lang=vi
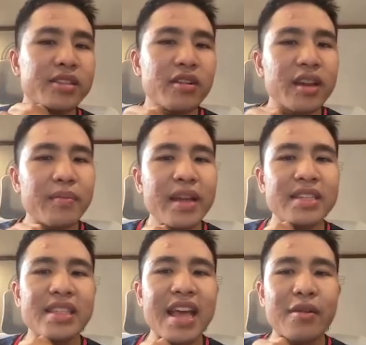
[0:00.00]
token
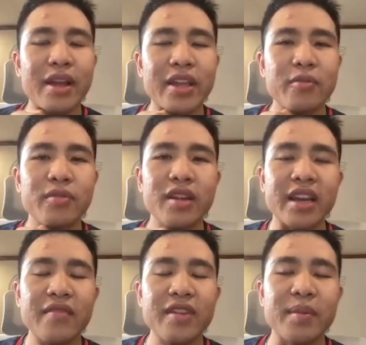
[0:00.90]
based DAO này giống như
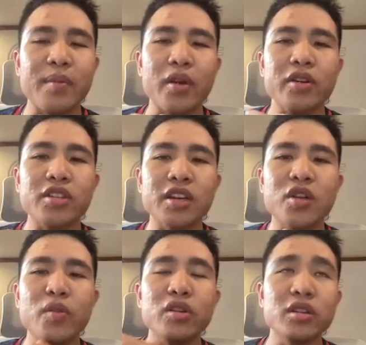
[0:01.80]
là cái việc mà mọi người sở
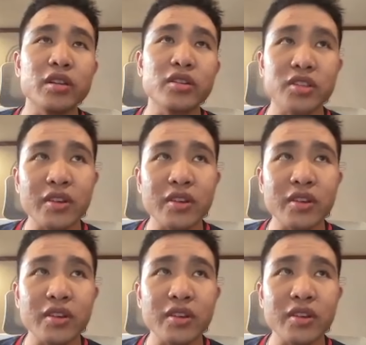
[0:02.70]
hữu một lượng lớn